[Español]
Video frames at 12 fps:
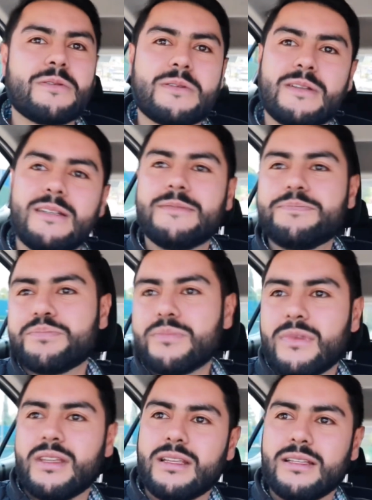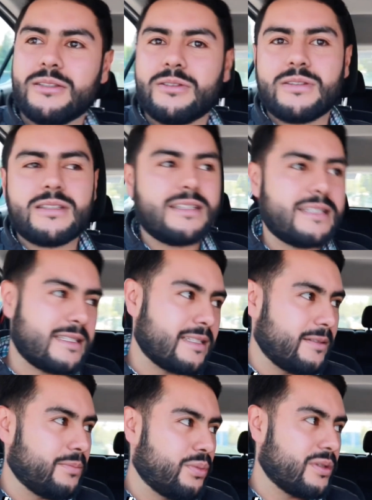No, no, no. Entonces,
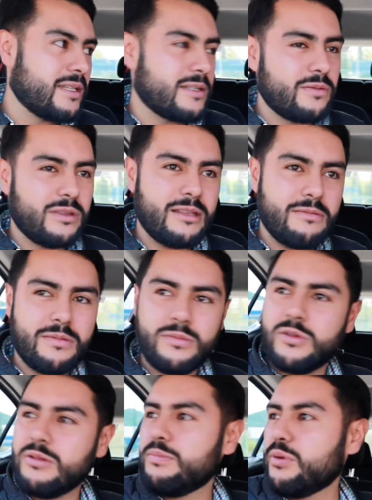pues sí es un tema sí lo has vivido